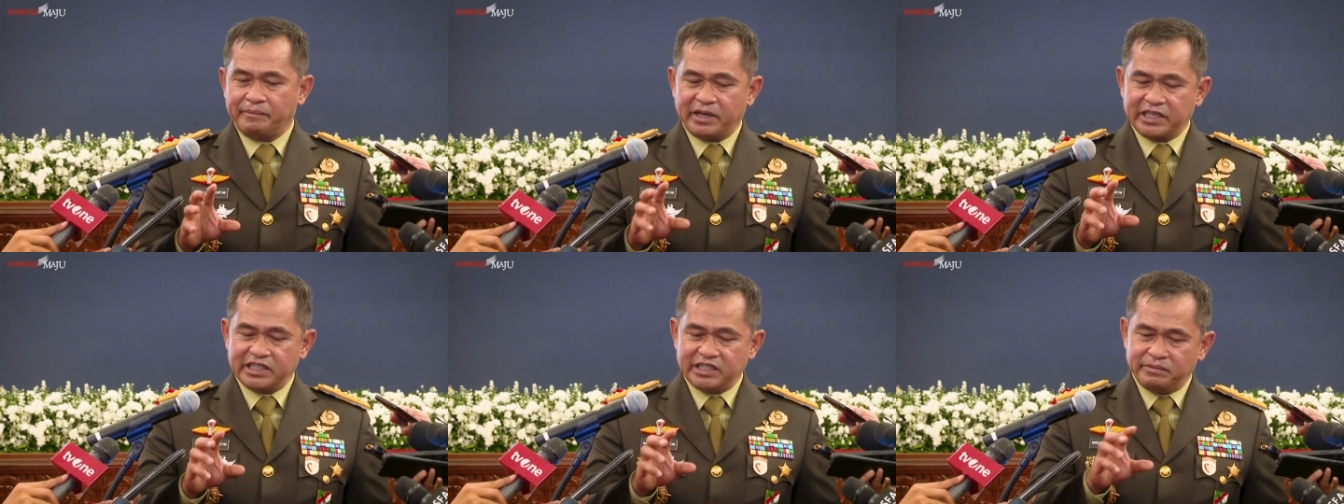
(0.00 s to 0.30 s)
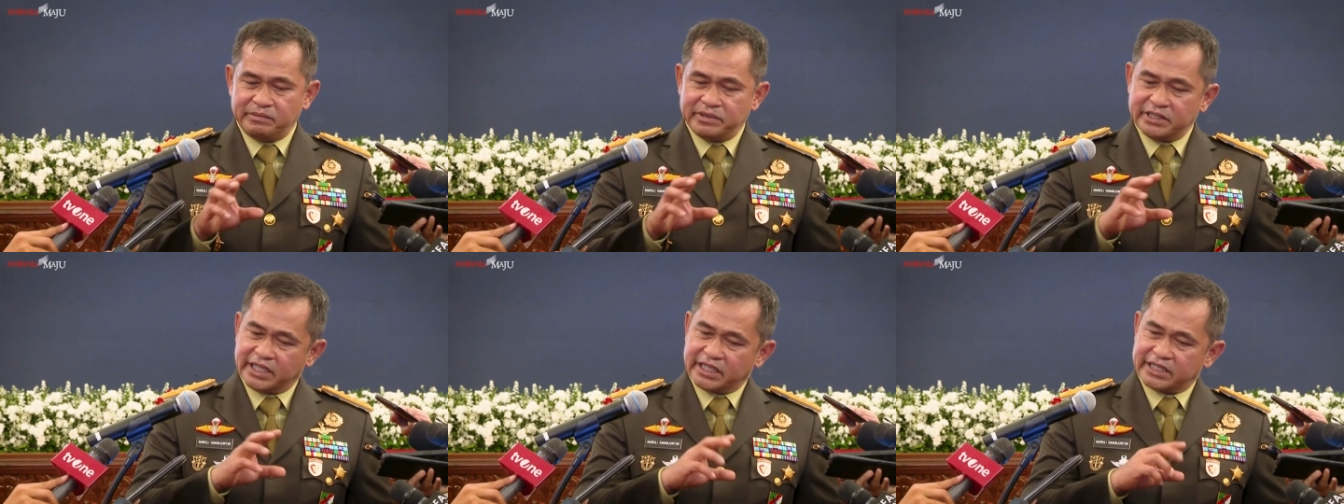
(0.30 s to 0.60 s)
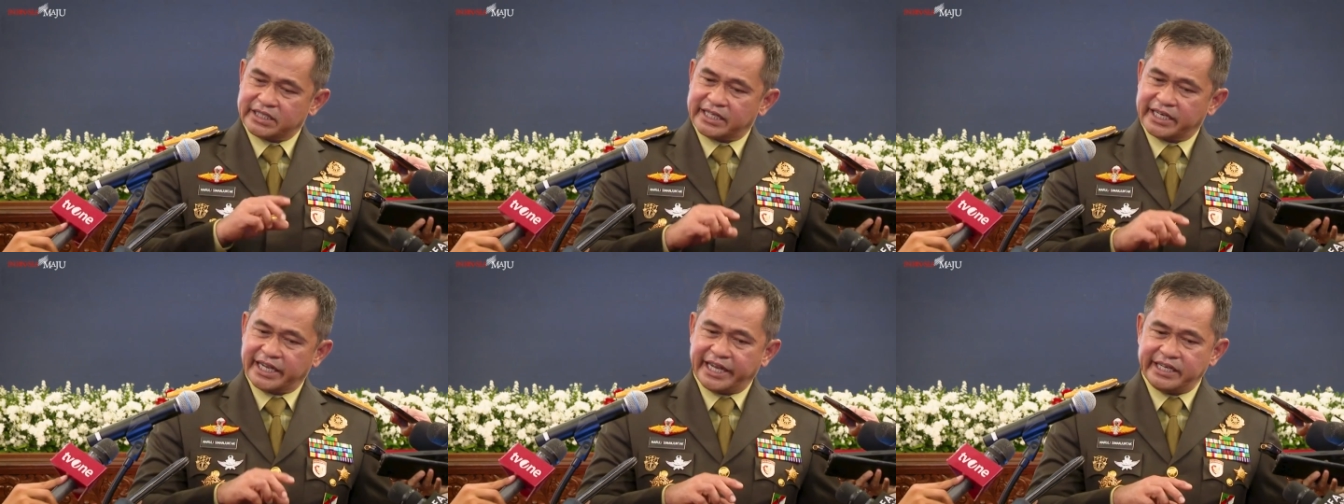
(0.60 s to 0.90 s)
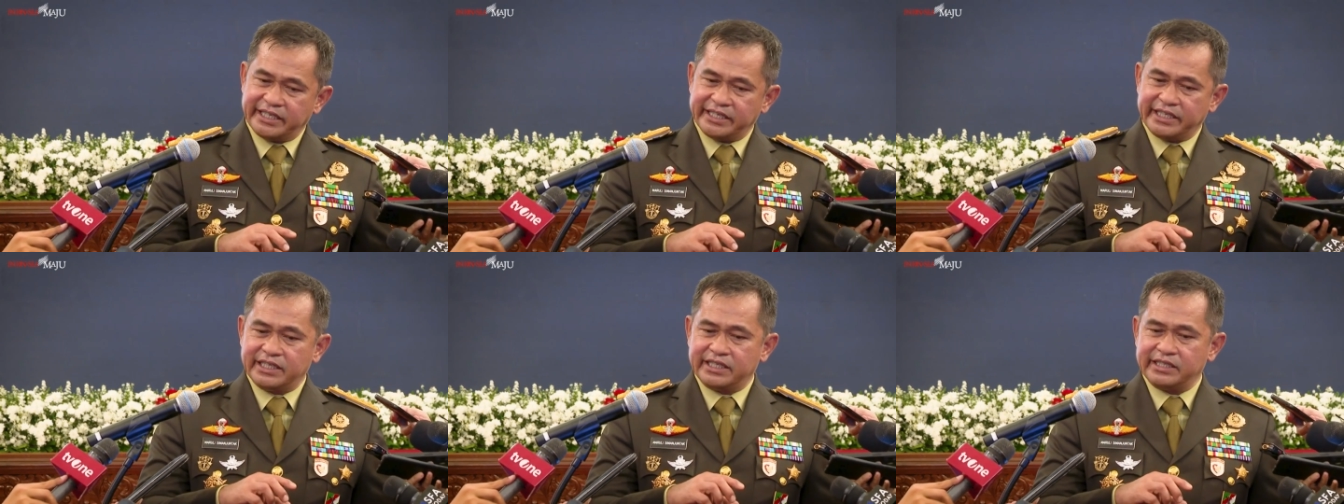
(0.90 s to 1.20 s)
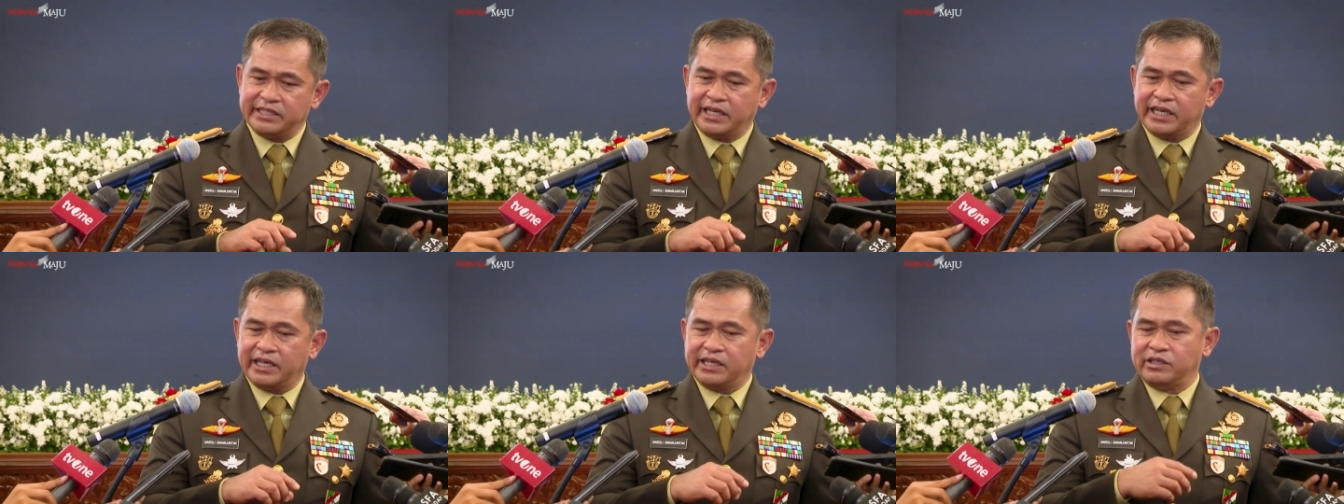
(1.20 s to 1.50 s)
masih bisa
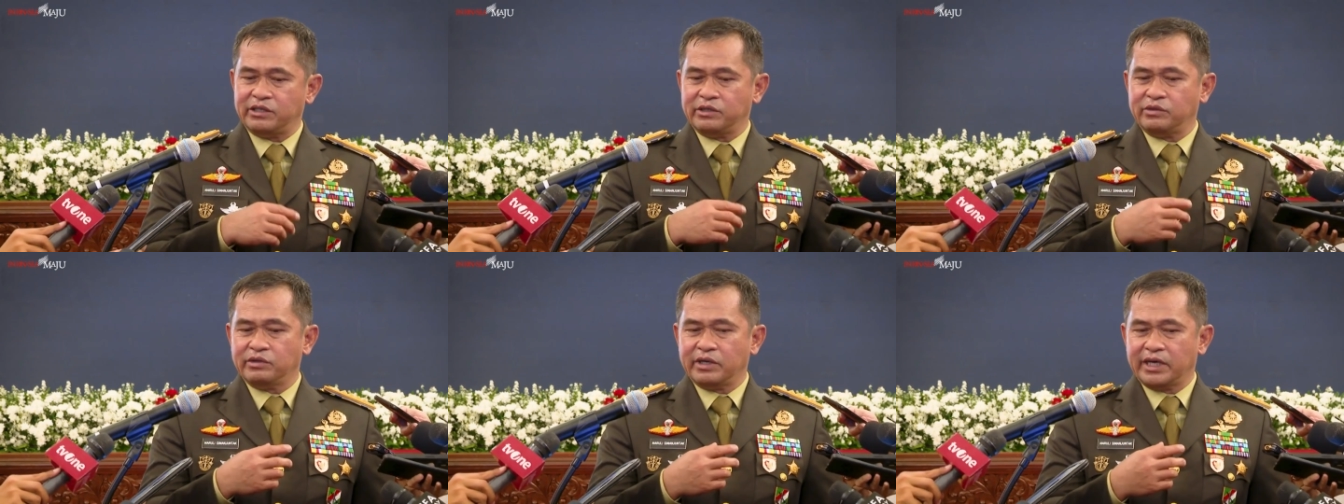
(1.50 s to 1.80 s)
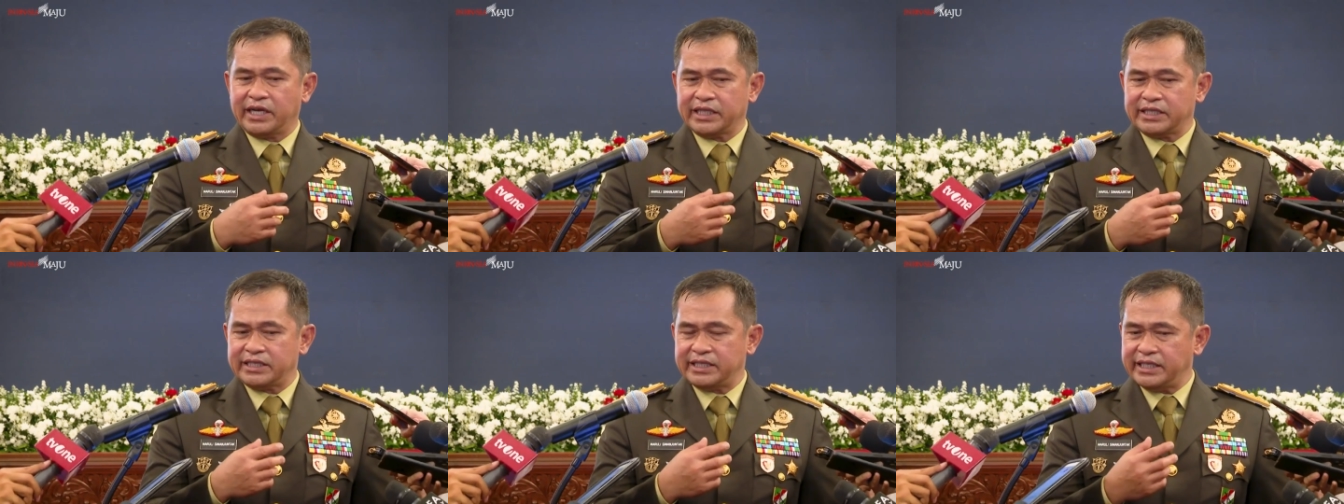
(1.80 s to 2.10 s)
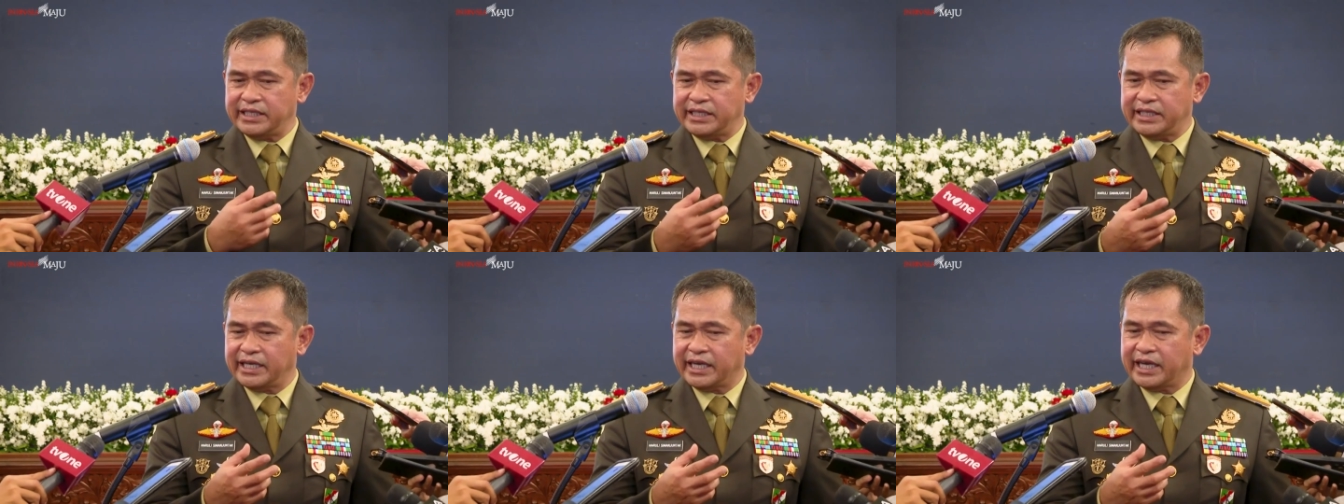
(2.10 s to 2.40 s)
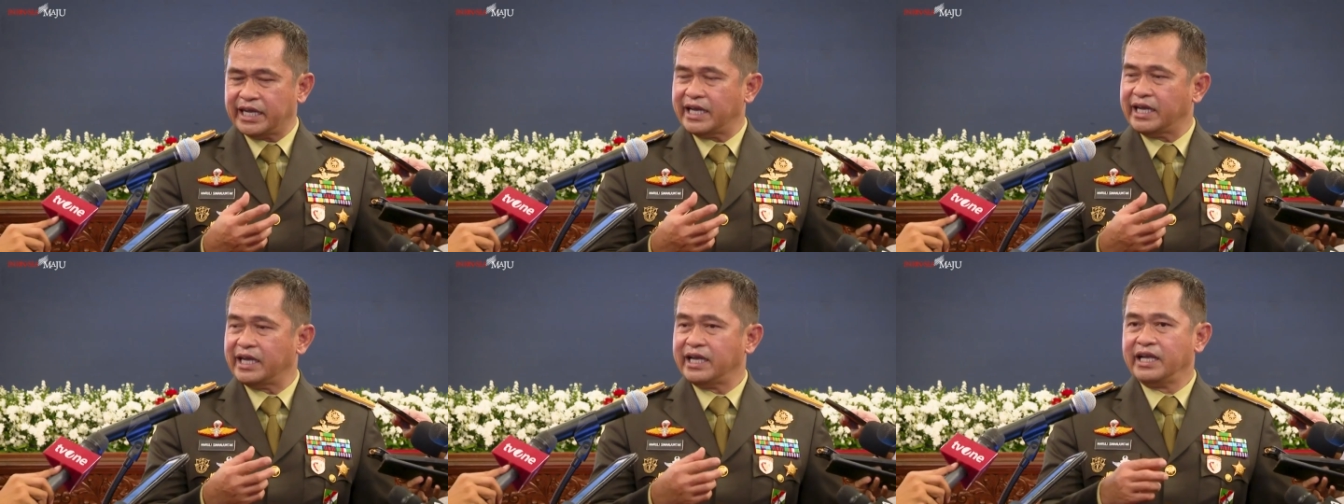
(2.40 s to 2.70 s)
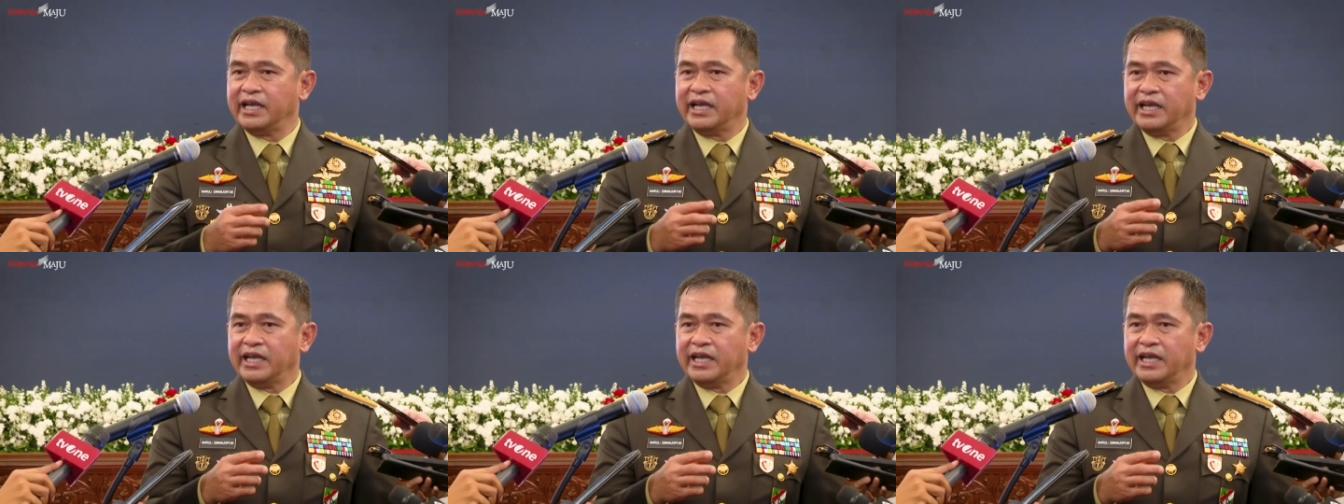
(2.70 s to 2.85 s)
terhandle dengan dua tiga